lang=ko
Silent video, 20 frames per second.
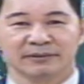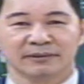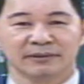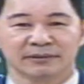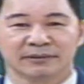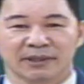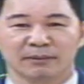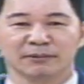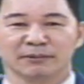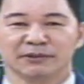
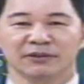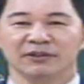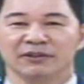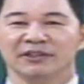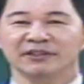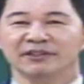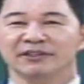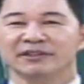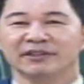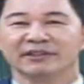사면요
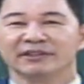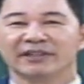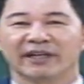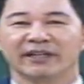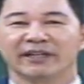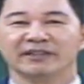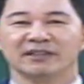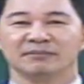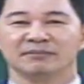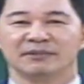늘
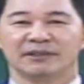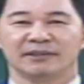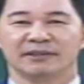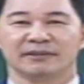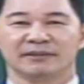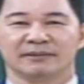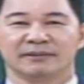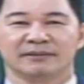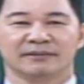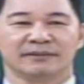사게 됩니다.
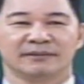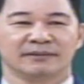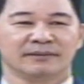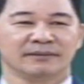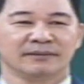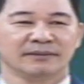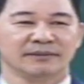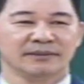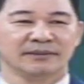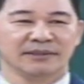
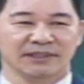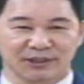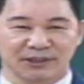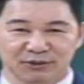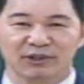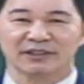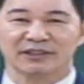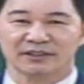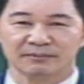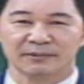
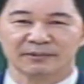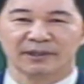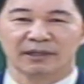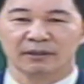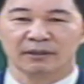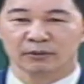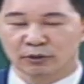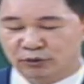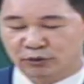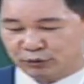이유가 있습니다.
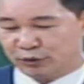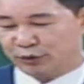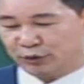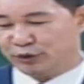그래서